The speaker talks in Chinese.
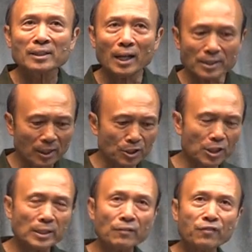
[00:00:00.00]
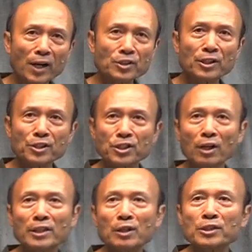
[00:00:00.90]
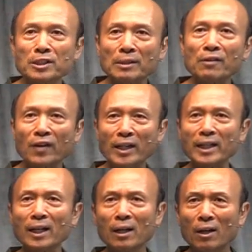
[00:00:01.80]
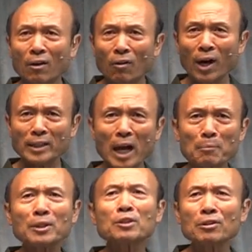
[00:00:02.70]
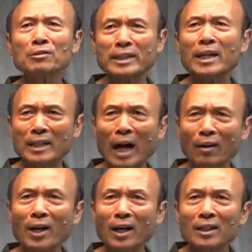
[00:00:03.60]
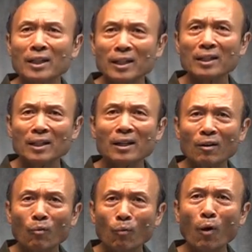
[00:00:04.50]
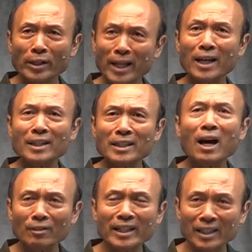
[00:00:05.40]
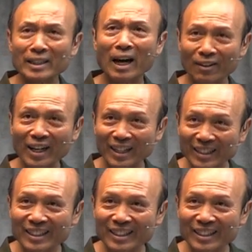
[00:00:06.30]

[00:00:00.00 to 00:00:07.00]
当这个事情发生的时候，你会怎样反应啊？哇，他们都跌倒了，我也要跌倒了，